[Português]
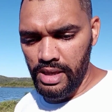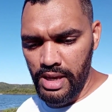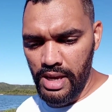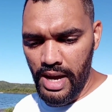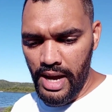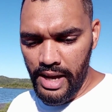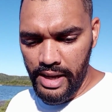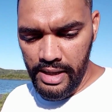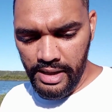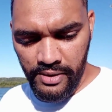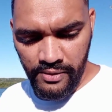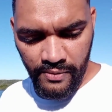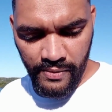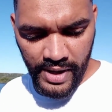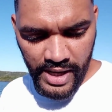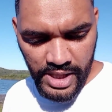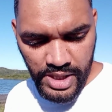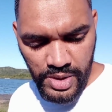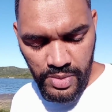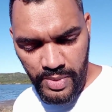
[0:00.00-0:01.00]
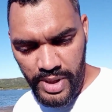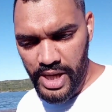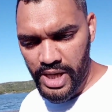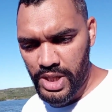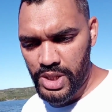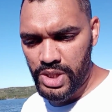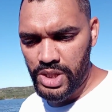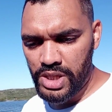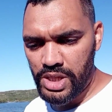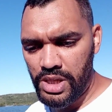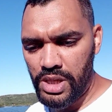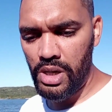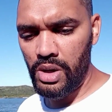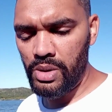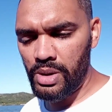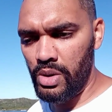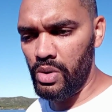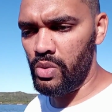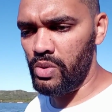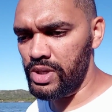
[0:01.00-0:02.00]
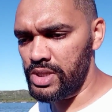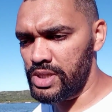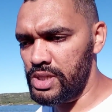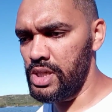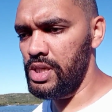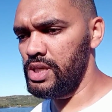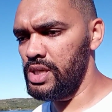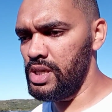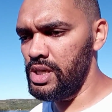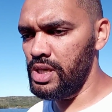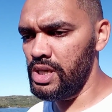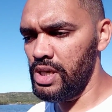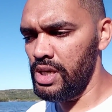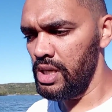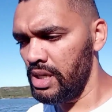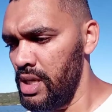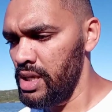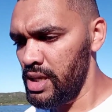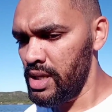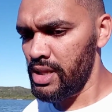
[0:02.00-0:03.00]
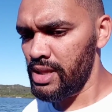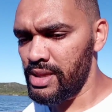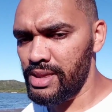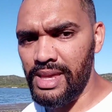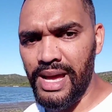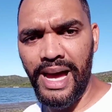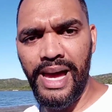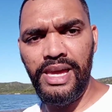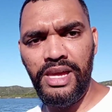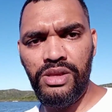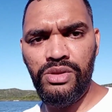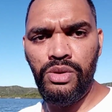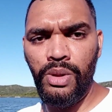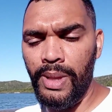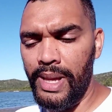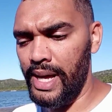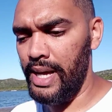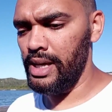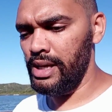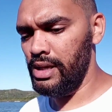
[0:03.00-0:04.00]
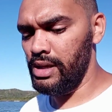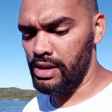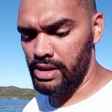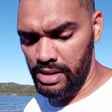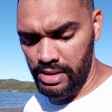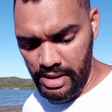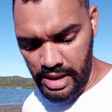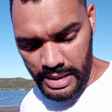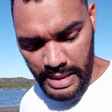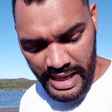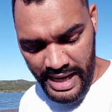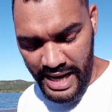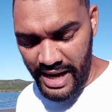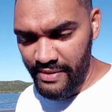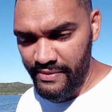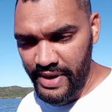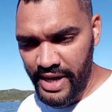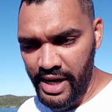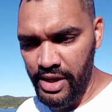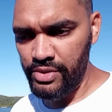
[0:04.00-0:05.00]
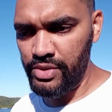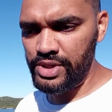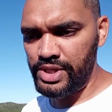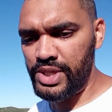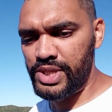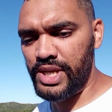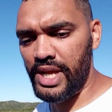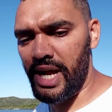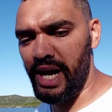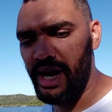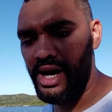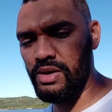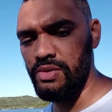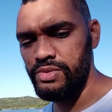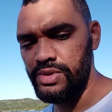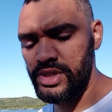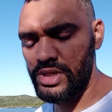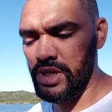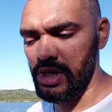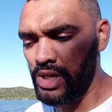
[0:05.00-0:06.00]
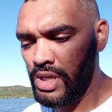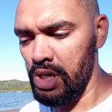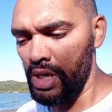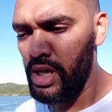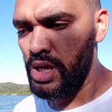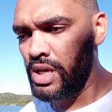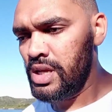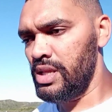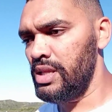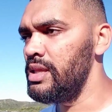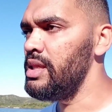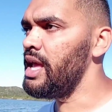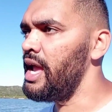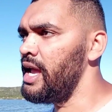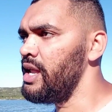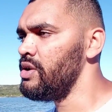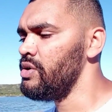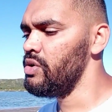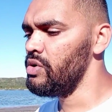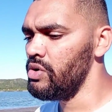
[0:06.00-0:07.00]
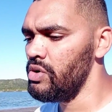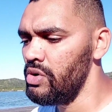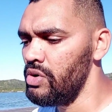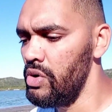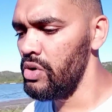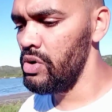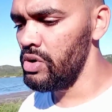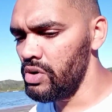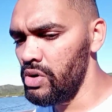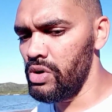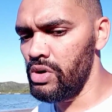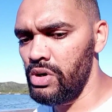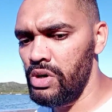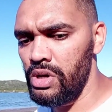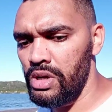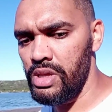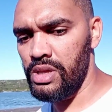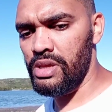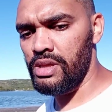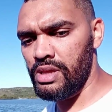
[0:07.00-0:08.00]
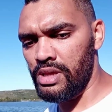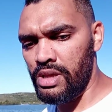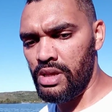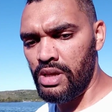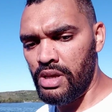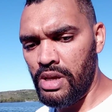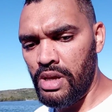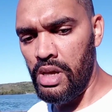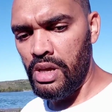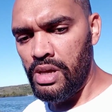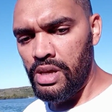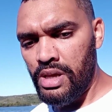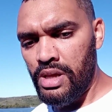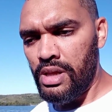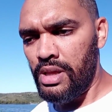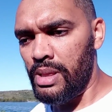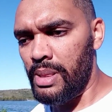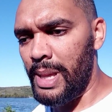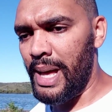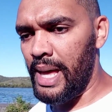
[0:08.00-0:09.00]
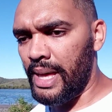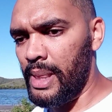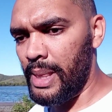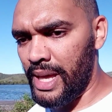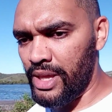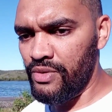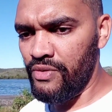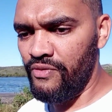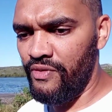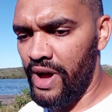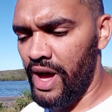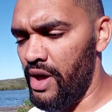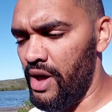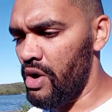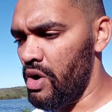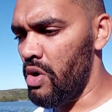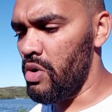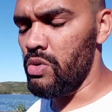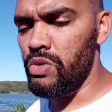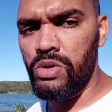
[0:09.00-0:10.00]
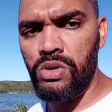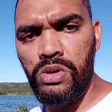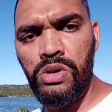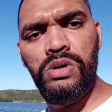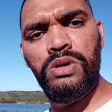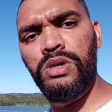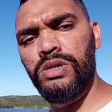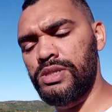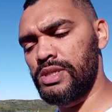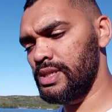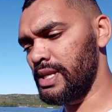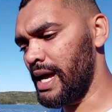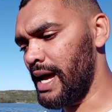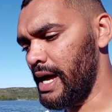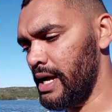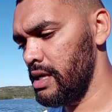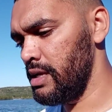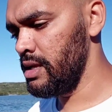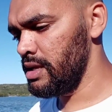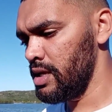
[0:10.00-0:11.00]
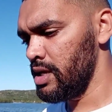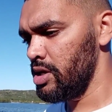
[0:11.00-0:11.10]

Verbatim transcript: E aí, infelizmente, eu não consegui tá indo lá, nem na caverna dos escravos, nem no lá, lá no farol, tá?